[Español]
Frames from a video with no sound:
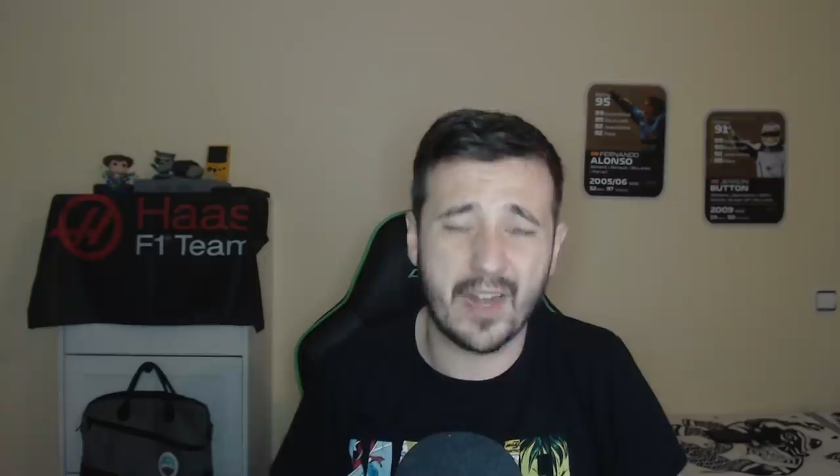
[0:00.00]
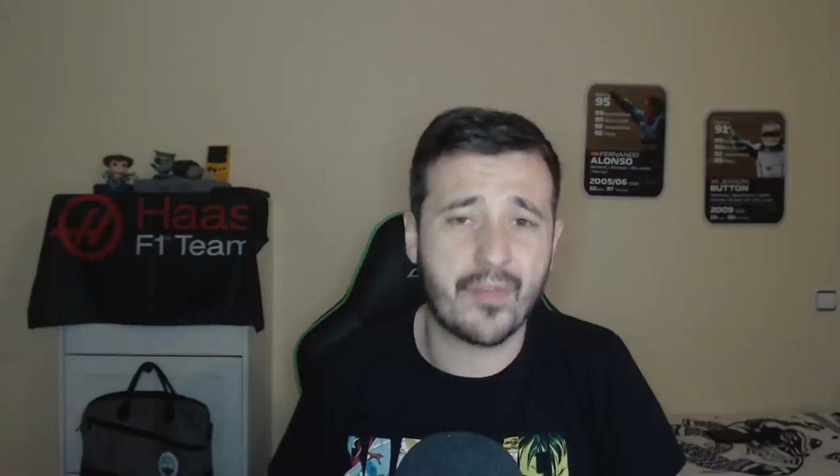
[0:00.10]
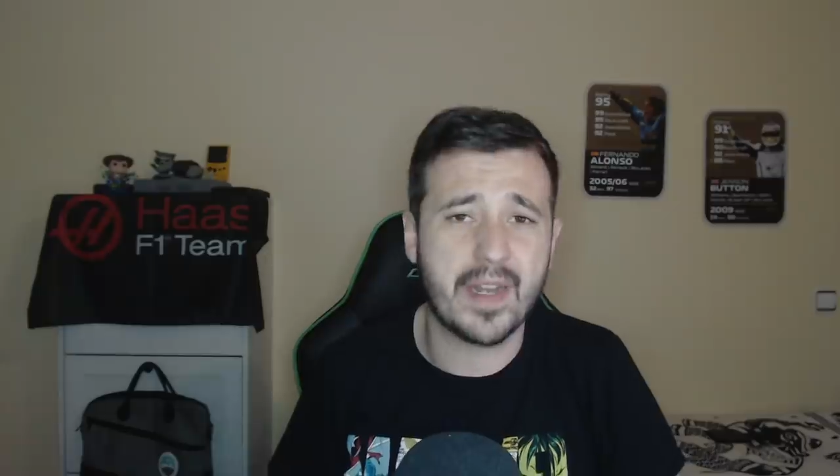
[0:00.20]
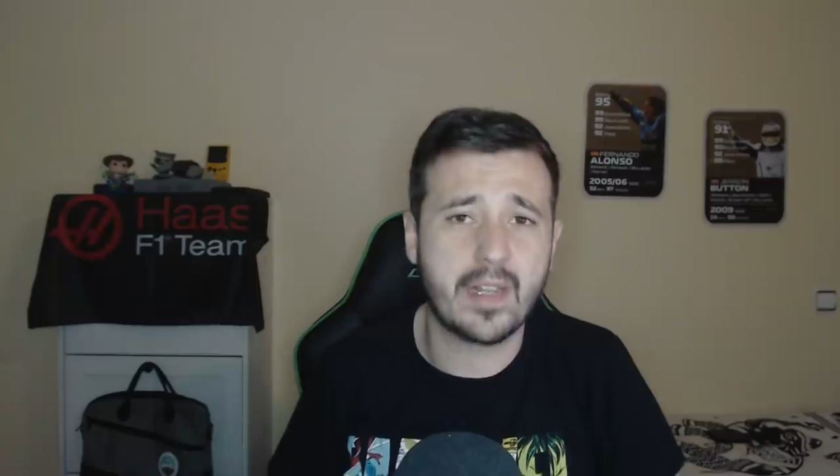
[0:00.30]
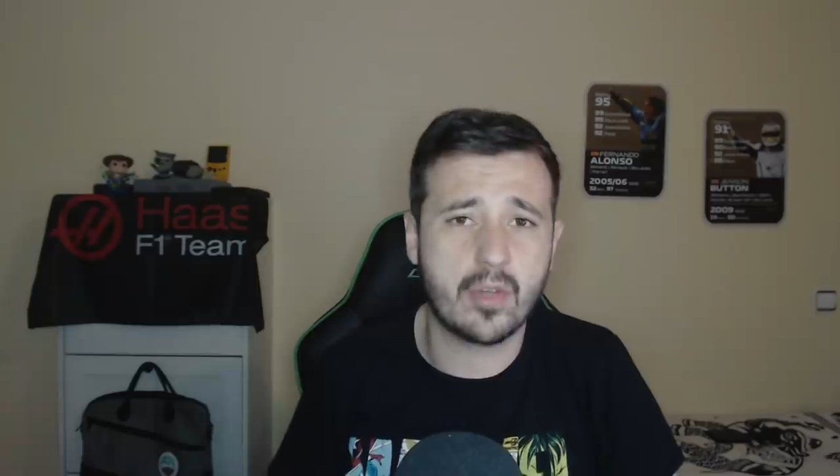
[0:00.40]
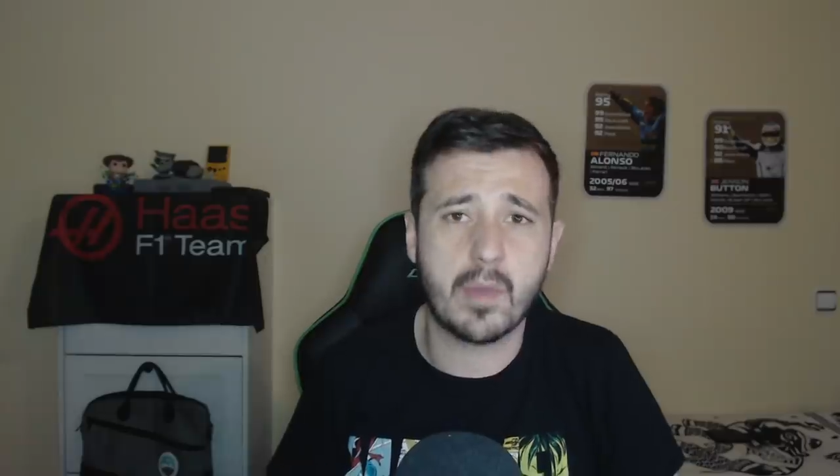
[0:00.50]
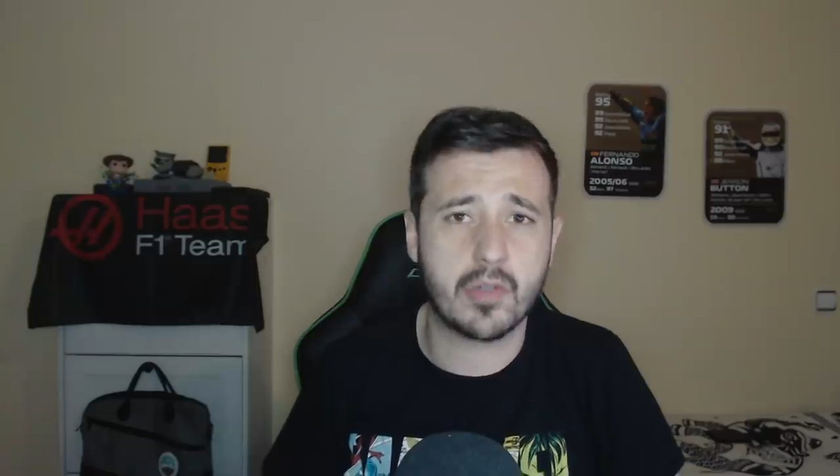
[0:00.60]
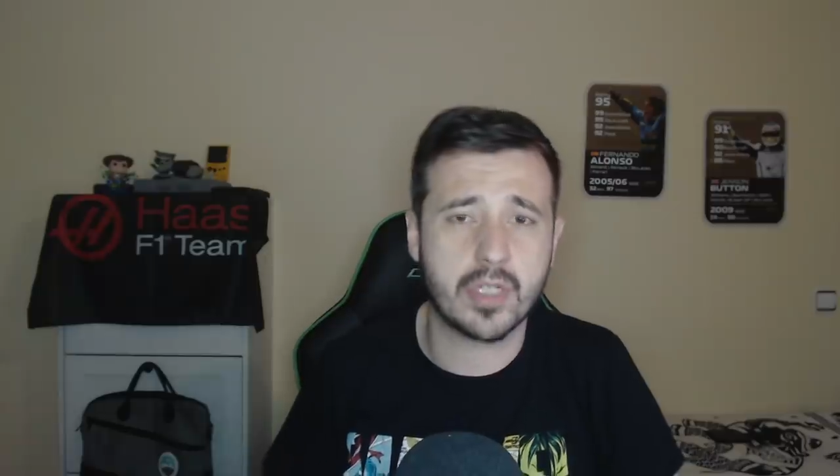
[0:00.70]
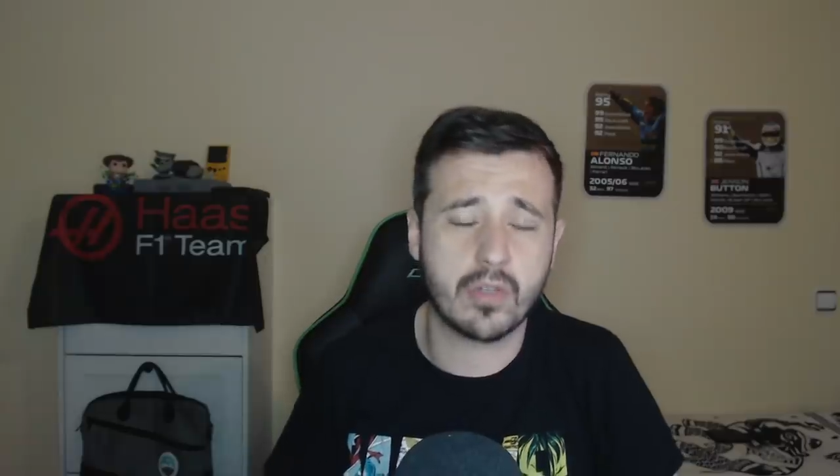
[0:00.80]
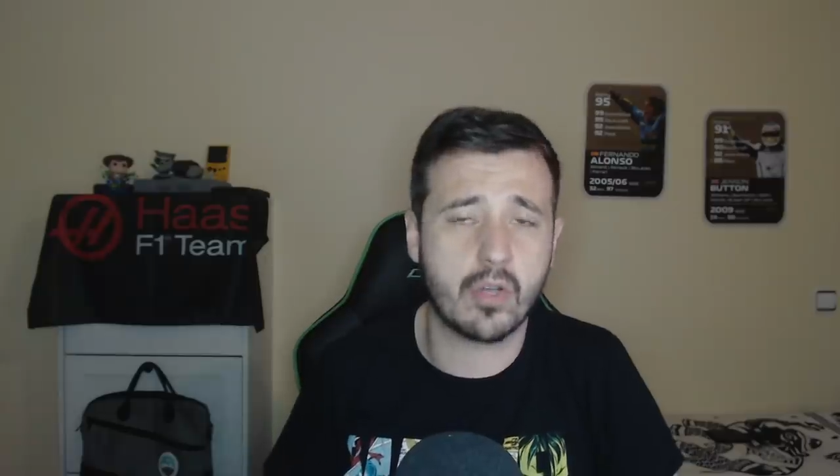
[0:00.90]
Al final tomaos
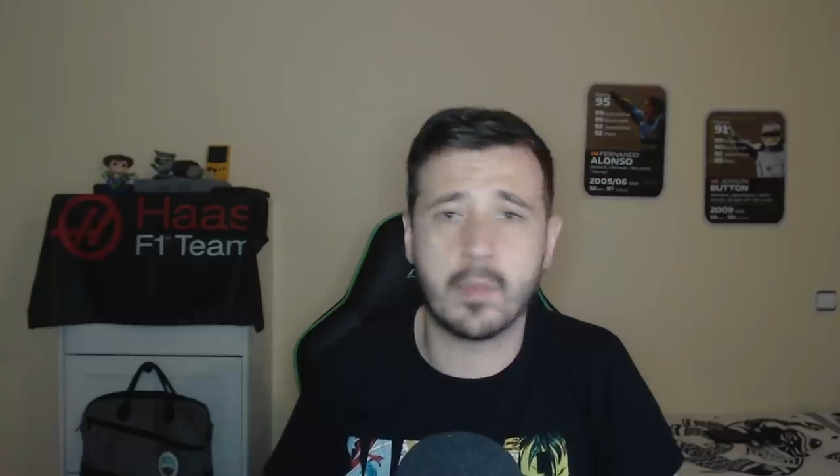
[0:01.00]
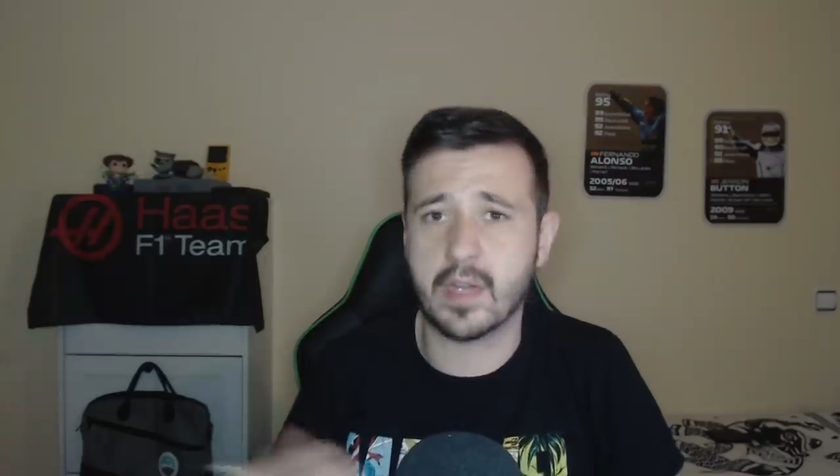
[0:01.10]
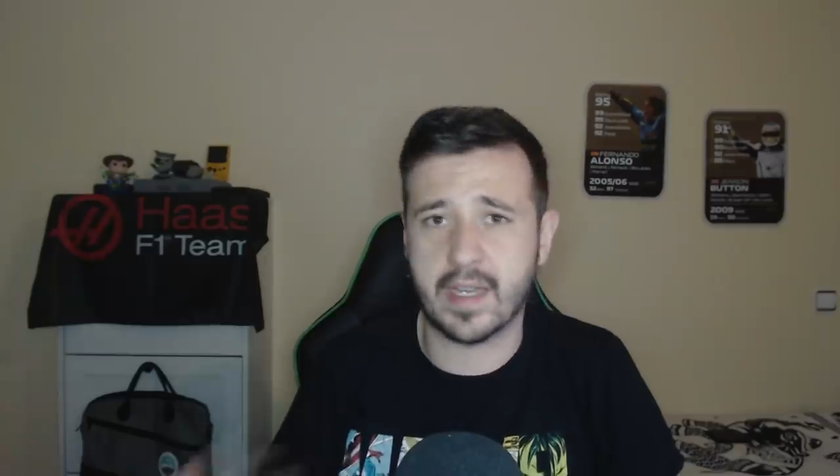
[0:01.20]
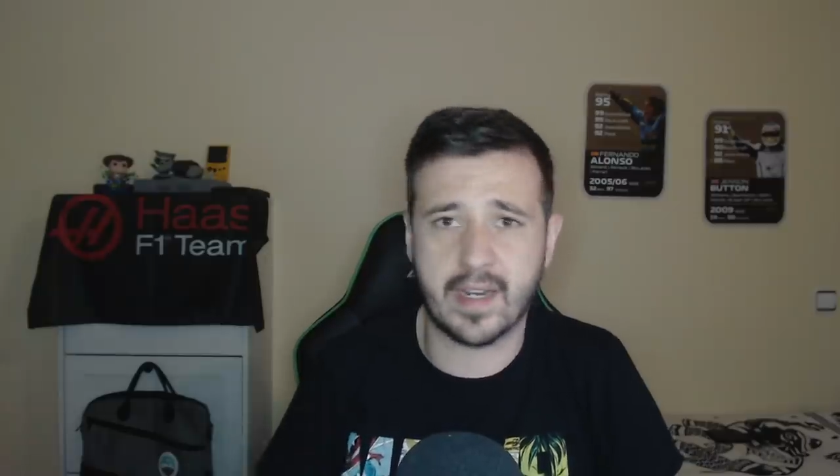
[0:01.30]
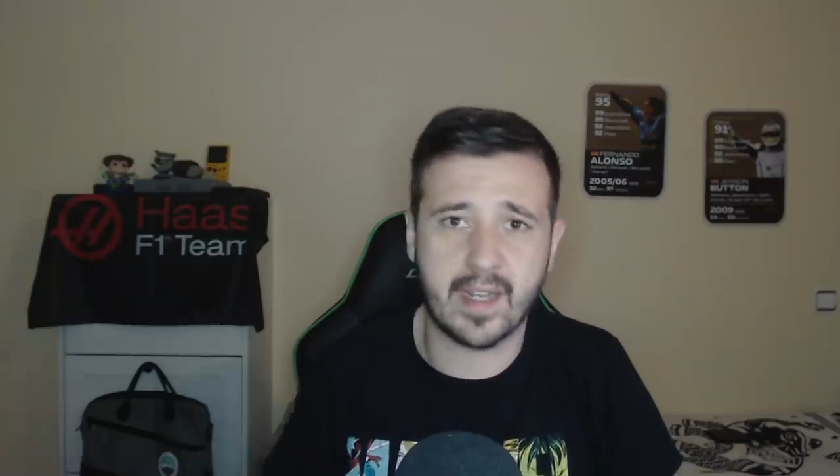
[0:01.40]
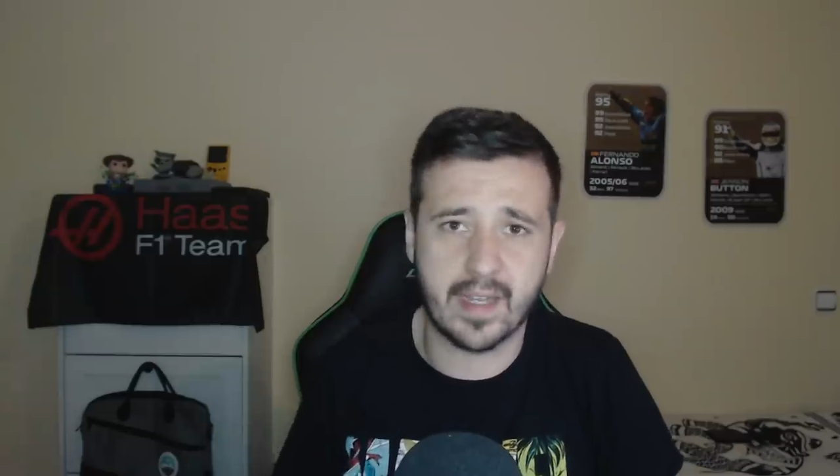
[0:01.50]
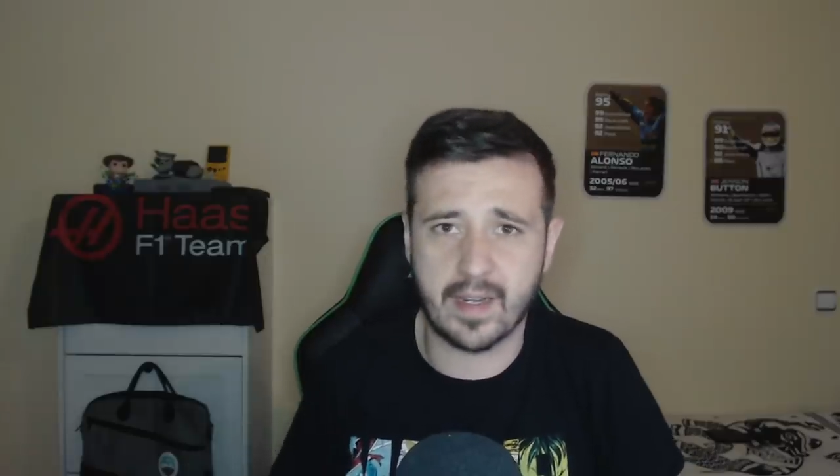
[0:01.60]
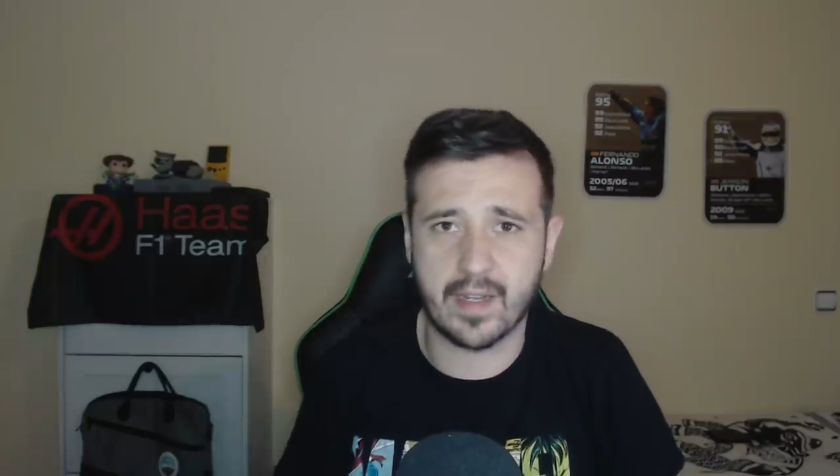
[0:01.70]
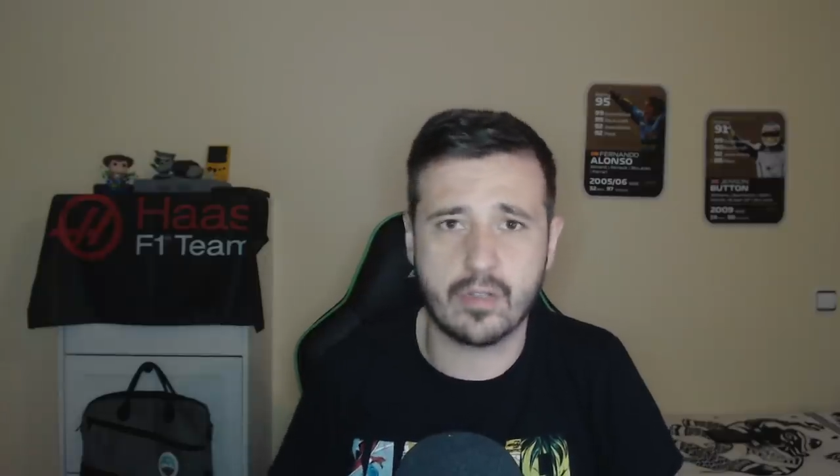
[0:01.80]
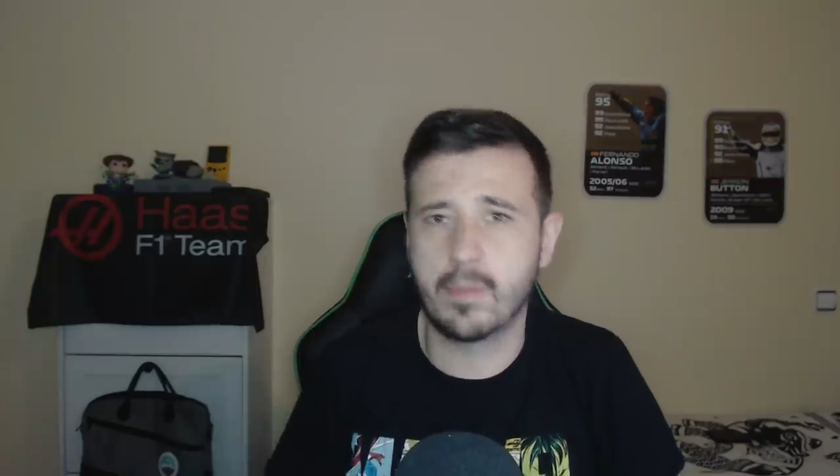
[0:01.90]
esto como carrera a carrera,